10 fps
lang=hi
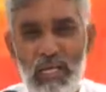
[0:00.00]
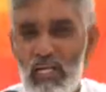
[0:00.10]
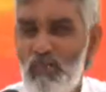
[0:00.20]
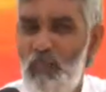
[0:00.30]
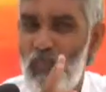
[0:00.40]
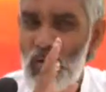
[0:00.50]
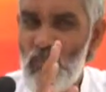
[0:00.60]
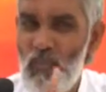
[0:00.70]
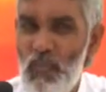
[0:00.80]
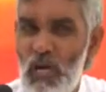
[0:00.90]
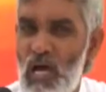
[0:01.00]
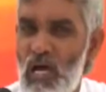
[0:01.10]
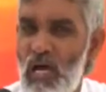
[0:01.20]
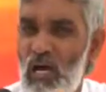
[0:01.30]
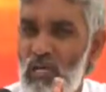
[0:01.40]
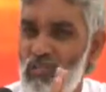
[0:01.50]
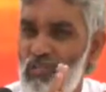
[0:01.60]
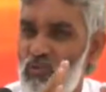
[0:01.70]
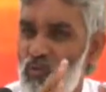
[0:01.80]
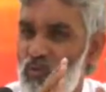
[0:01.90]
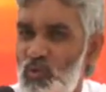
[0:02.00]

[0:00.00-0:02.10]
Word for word: एक परंपरा जो